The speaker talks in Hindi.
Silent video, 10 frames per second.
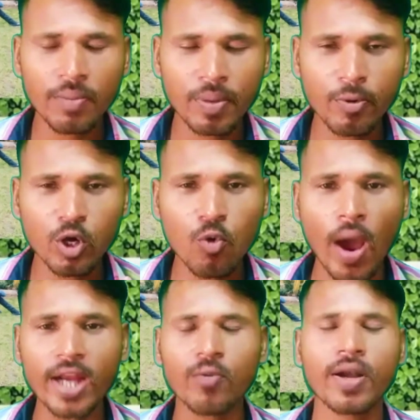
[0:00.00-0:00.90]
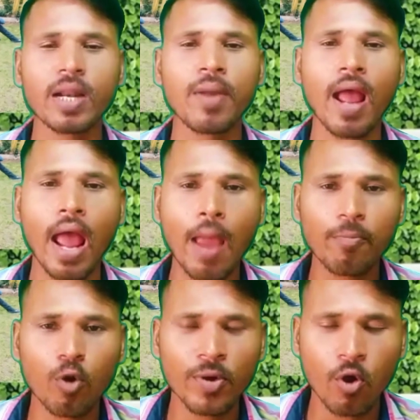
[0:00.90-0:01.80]
वीवो के वाई ट्वेंटी में
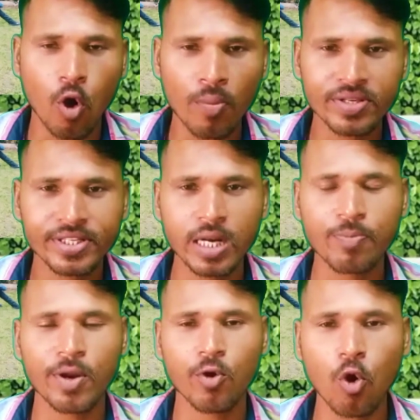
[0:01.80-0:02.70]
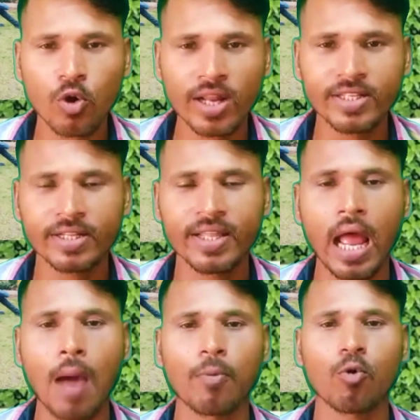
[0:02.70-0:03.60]
ऐप को भी होम स्क्रीन पे लॉक कर सकते हैं
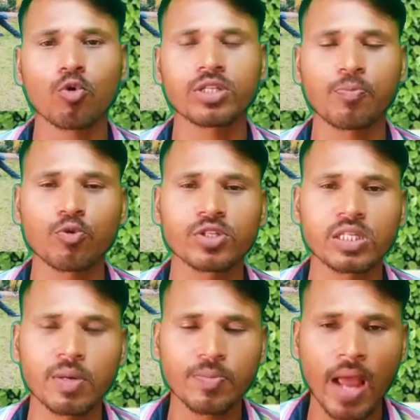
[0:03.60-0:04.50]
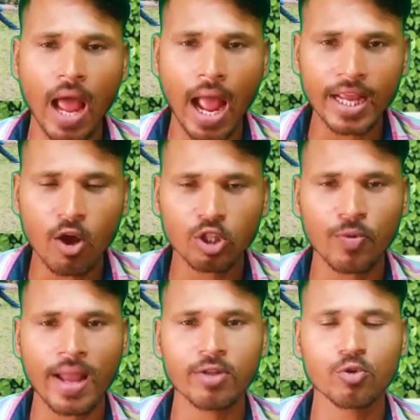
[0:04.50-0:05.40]
आप लोग को सब कुछ समझ में आ गया हो तो
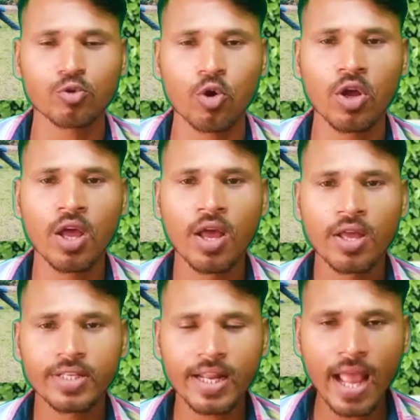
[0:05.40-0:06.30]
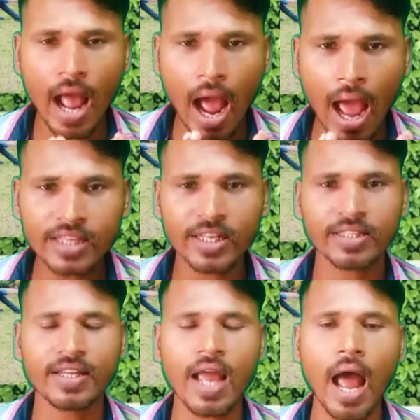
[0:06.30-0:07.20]
फाइनली दोस्तों चलिए आज
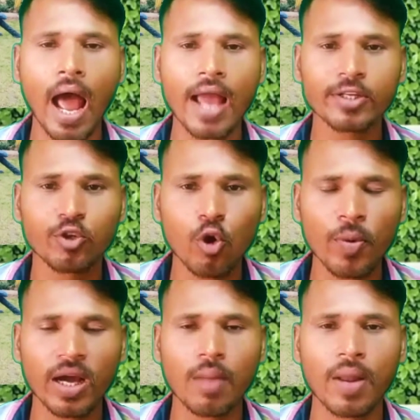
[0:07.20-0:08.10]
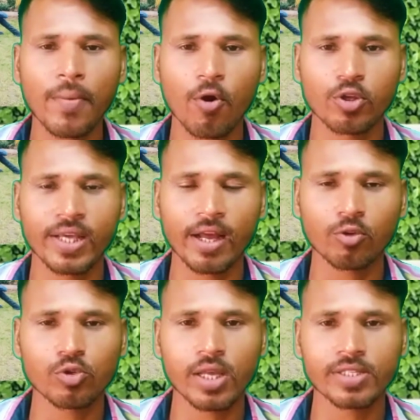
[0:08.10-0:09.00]
इतना आई आज होप अगर हमारा वीडियो अच्छा लगा
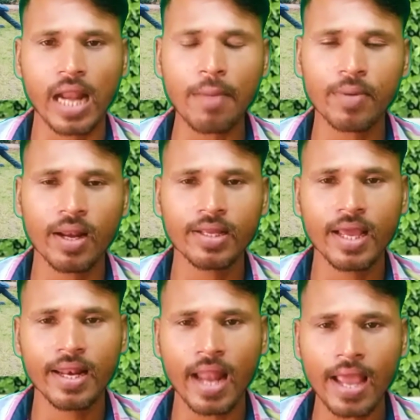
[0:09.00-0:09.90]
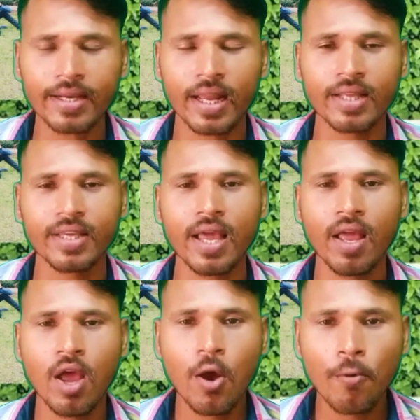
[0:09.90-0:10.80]
तो सब्सक्राइब कर लीजिए लाइक कर लीजिए
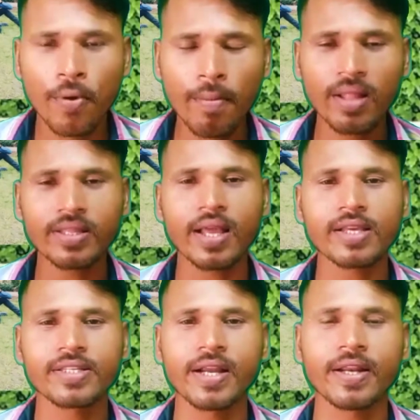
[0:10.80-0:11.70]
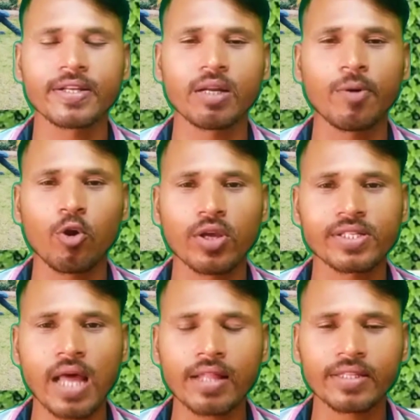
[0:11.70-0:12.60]
फिर मिलते हैं किसी इंटरेस्टिंग वीडियो के
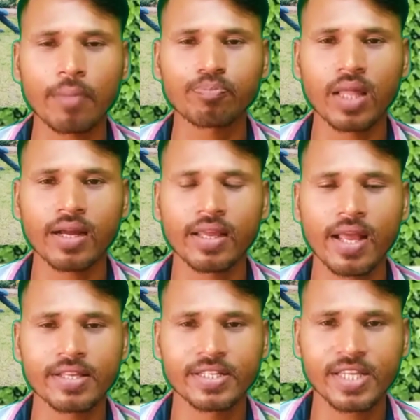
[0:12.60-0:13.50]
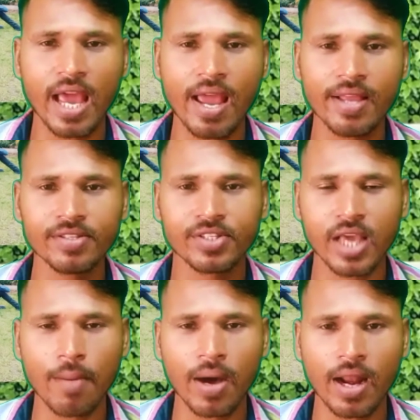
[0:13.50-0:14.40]
साथ तब तक के लिए जय हिंद
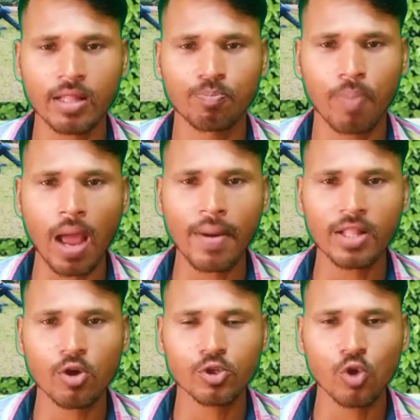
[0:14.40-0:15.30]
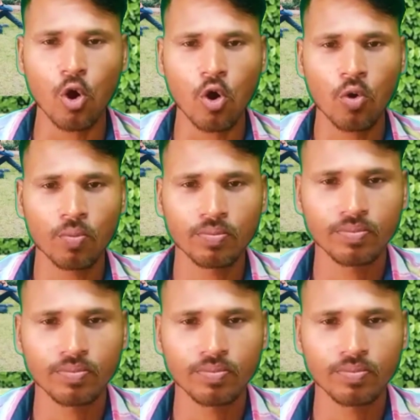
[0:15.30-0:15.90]
जय भारत बाय बाय दोस्तों